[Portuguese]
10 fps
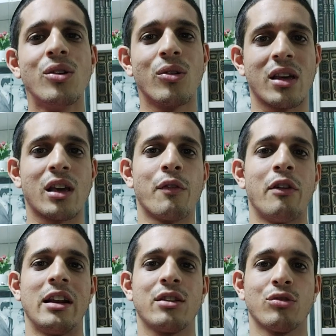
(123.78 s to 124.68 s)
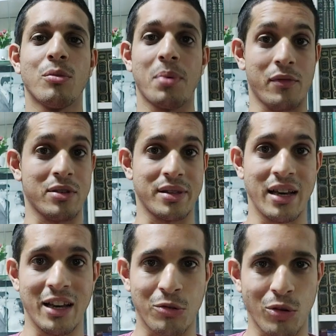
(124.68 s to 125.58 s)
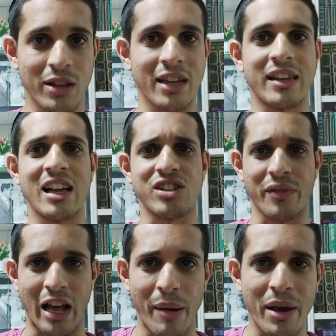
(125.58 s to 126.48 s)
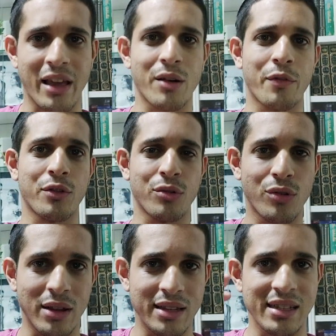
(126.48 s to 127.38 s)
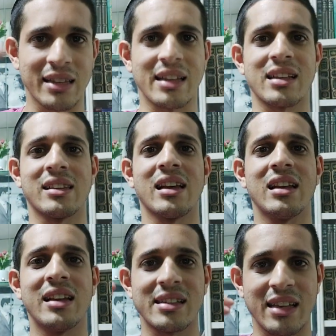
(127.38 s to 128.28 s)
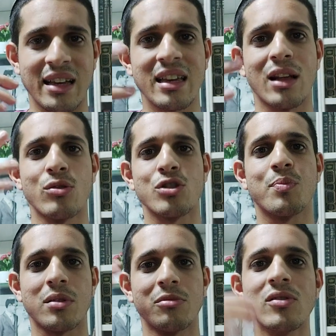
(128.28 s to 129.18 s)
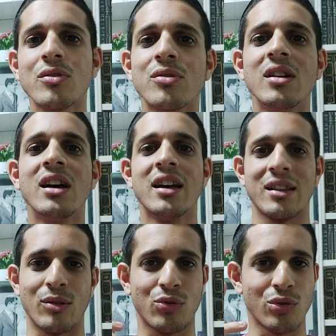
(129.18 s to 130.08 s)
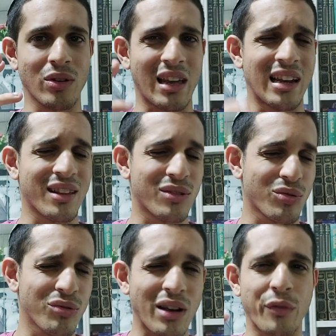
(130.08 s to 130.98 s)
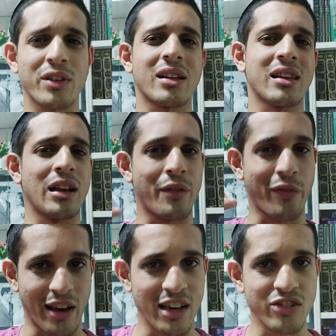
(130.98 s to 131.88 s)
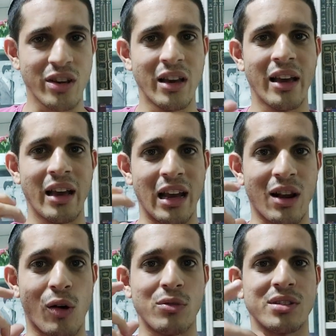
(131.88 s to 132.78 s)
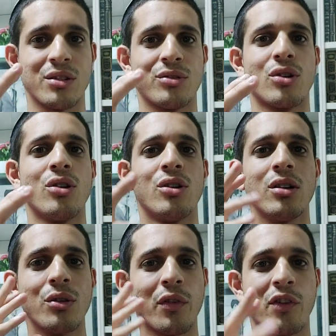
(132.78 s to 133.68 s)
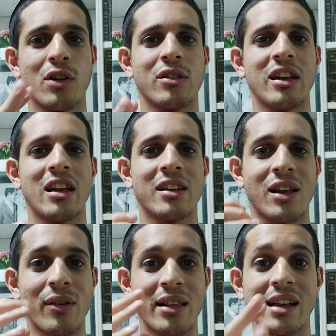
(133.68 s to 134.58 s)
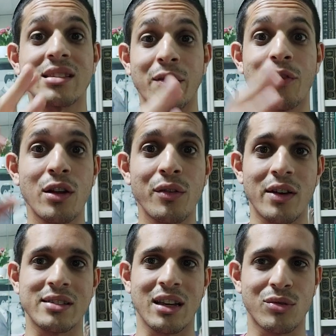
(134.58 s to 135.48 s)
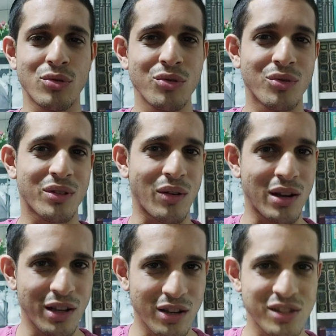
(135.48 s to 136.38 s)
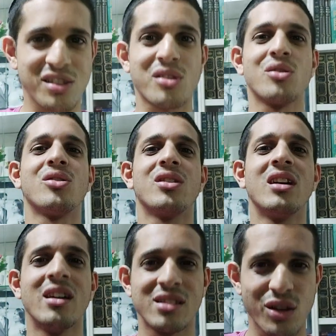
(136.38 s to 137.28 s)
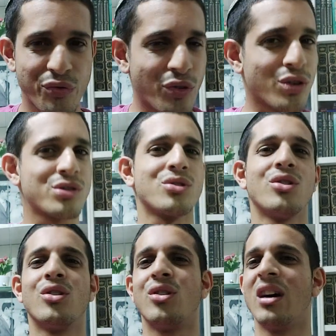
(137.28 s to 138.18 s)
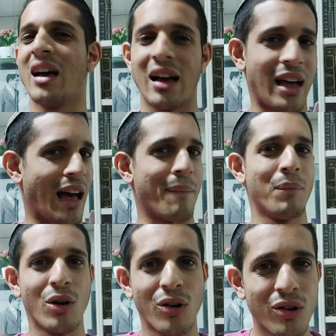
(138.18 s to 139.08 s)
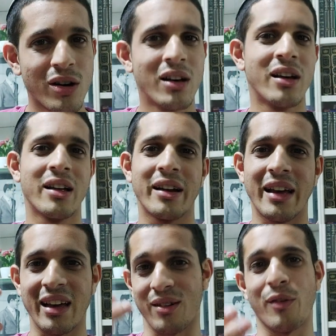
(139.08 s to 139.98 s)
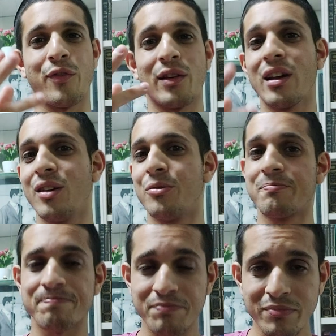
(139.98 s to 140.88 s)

o que, que eu falei tudo para você. E toda a ideia de Abraão é que é no futuro a descendência dele ia sair à luz para o mundo. Então tudo que ele, tudo na vida dele fez, ele concentrou no filho dele. Então desse filho vai sair tudo. Então ele ensinou, se esforçou, amou né, o filho